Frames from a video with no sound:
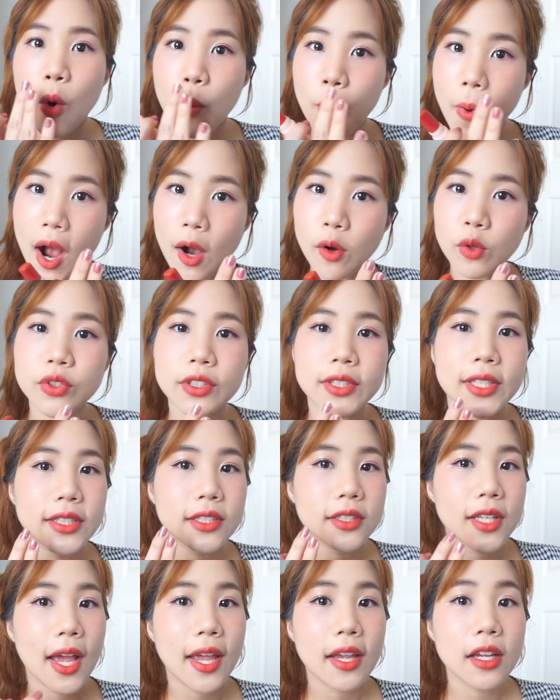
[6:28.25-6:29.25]
เบาๆ
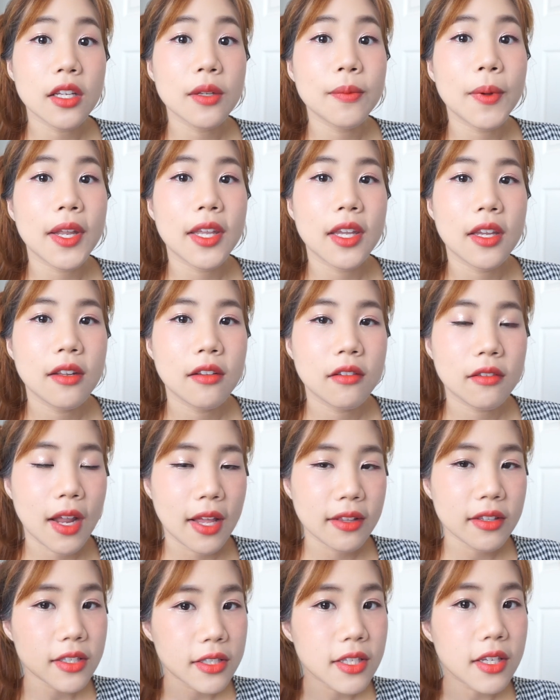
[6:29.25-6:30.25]
ใสๆขึ้นมานิดนึง
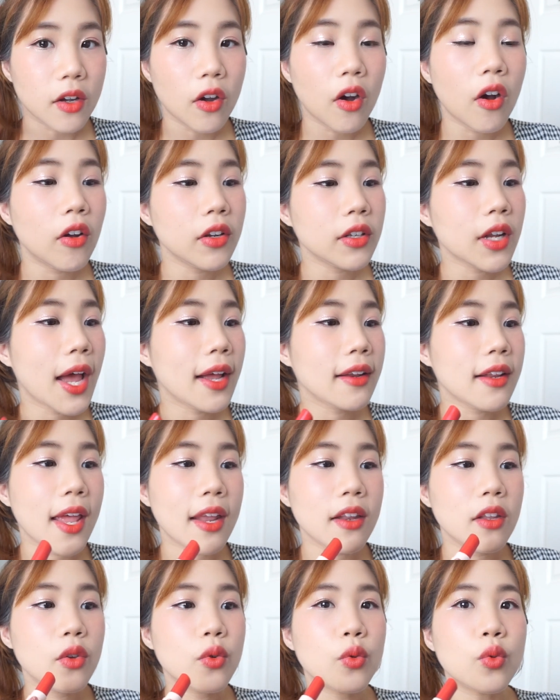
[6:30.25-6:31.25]
นะ แต่สีก็ค่อนข้าง
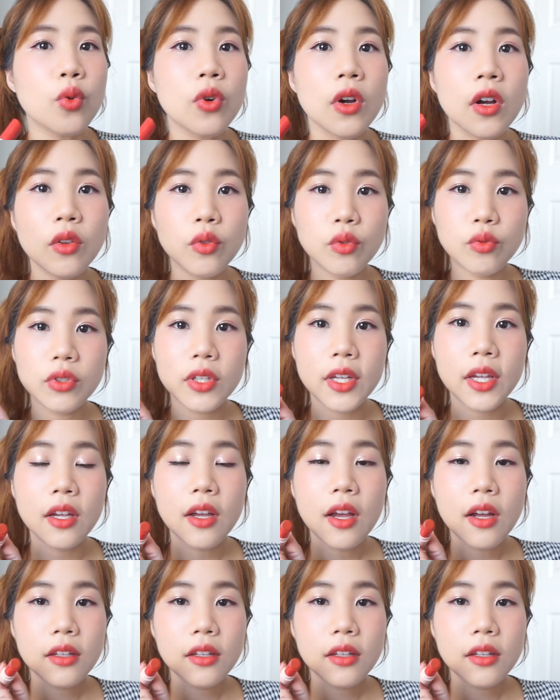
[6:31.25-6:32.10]
แน่นอยู่ดูสิ